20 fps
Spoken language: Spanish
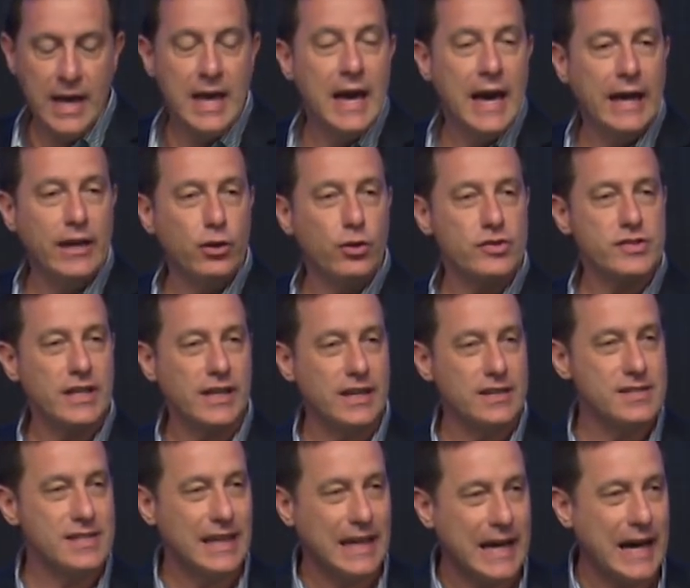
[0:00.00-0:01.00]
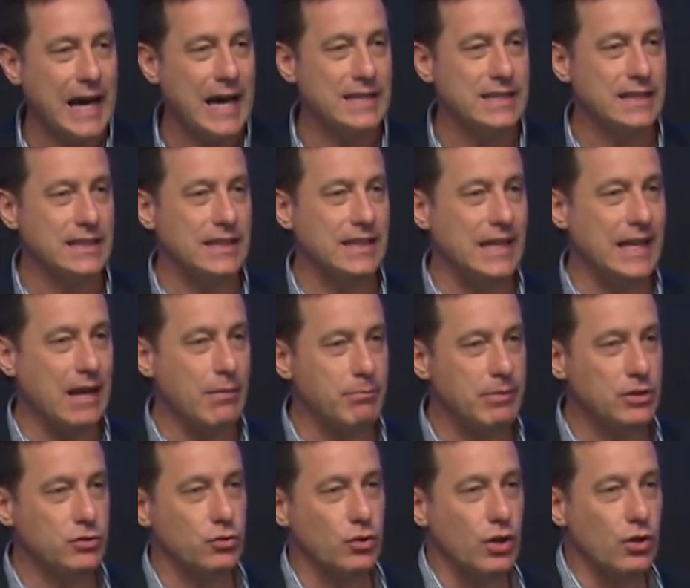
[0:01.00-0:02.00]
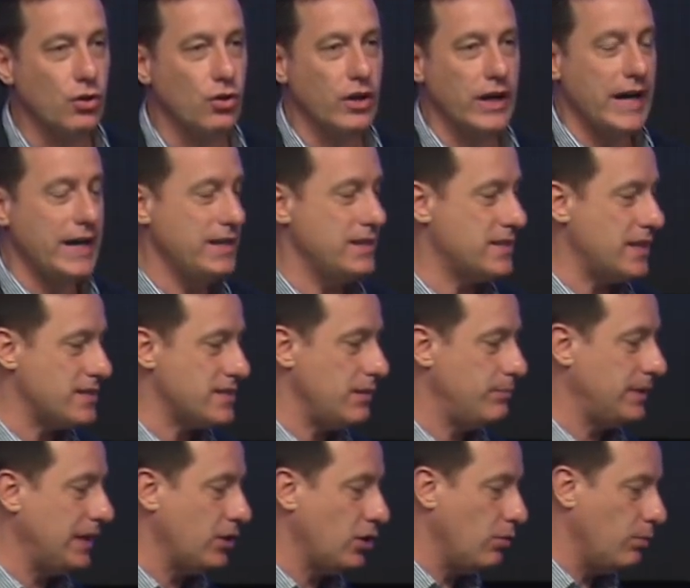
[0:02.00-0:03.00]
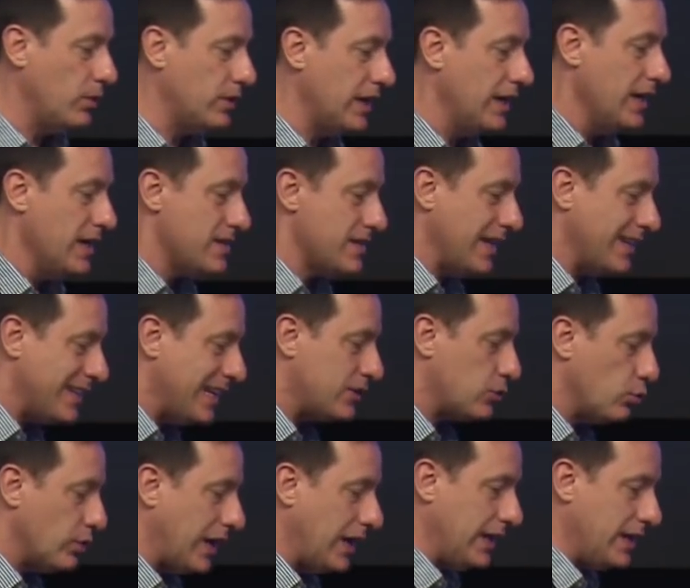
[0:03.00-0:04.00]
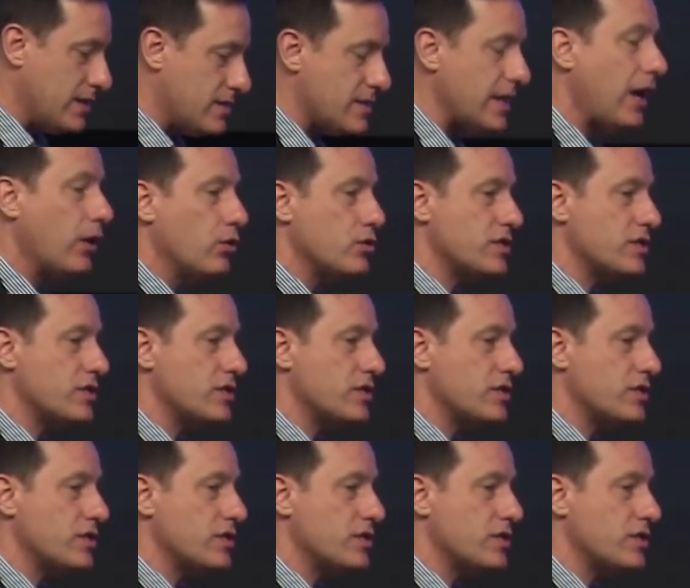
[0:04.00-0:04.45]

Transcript: Hay cosas que se callan en el ámbito del hogar y se aceptan como se han naturalizado,